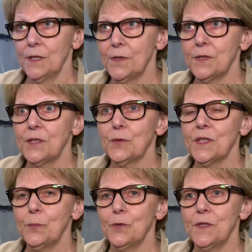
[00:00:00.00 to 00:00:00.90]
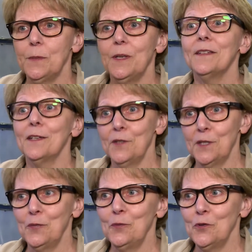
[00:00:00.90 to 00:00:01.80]
L'association C'est possible intervient
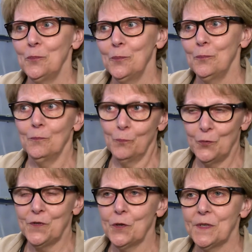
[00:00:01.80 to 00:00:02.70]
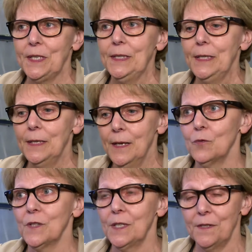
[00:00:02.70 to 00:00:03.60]
depuis de plusieurs années.
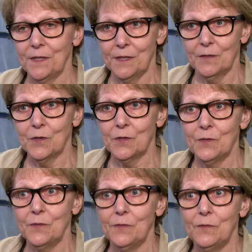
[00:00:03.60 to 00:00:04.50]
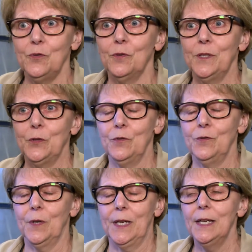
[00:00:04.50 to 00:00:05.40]
Donc il y a des interventions qui relèvent du domaine
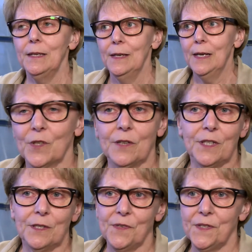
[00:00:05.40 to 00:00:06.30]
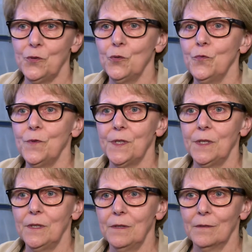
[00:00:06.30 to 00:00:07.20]
culturel, donc avec des visites de
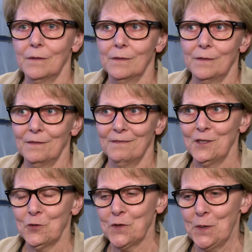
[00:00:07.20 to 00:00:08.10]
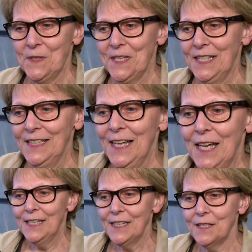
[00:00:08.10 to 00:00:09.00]
musées, euh, choses comme ça.
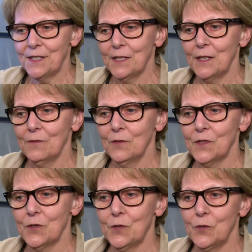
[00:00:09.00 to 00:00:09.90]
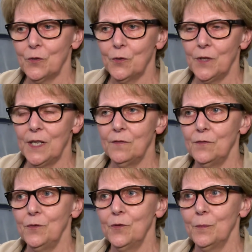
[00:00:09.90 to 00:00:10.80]
Il y a des interventions qui relèvent
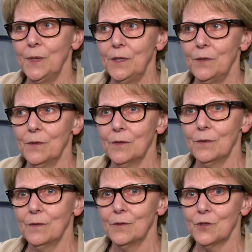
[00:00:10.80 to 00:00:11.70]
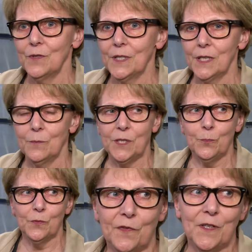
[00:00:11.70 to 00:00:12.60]
du domaine, euh, je dirais, un petit
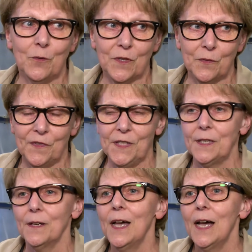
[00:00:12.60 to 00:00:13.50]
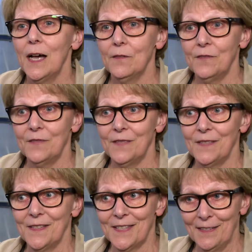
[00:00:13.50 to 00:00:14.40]
peu philosophique, avec
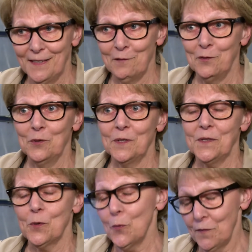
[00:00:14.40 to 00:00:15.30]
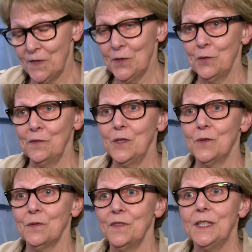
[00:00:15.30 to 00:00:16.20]
des intervenants qui sont professeurs de
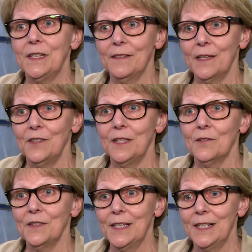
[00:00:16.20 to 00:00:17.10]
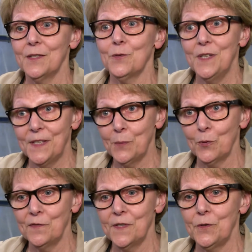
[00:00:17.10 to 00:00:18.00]
philosophie qui interviennent dans des classes de lycée
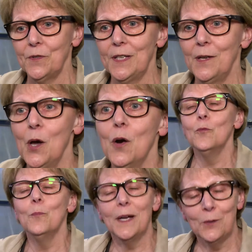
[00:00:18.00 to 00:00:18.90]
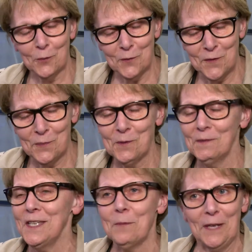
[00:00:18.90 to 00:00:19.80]
professionnel où malheureusement
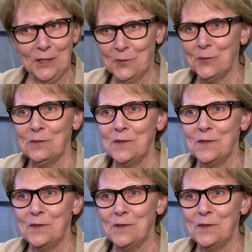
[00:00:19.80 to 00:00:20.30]
il n'y a pas de cours de